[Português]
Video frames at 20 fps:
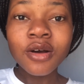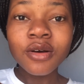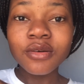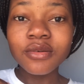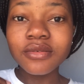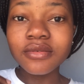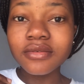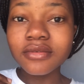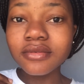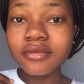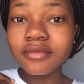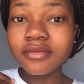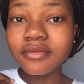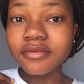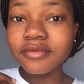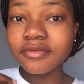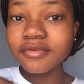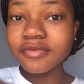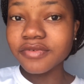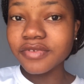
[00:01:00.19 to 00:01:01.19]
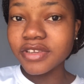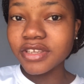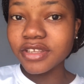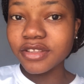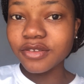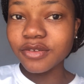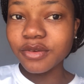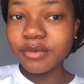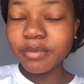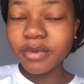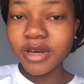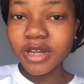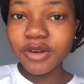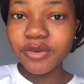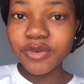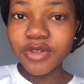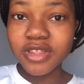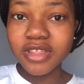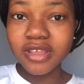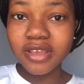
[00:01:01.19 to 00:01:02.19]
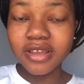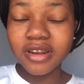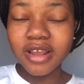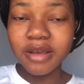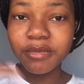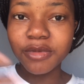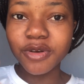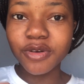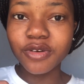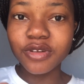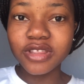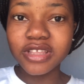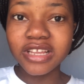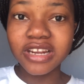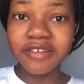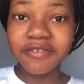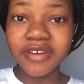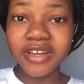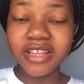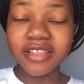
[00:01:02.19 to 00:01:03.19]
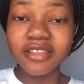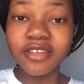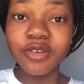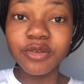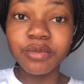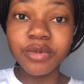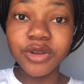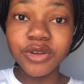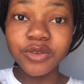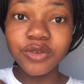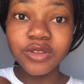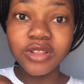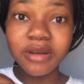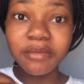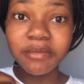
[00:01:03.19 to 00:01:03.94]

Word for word: um vídeo para o Instagram. Eu gosto de gravar assim no período da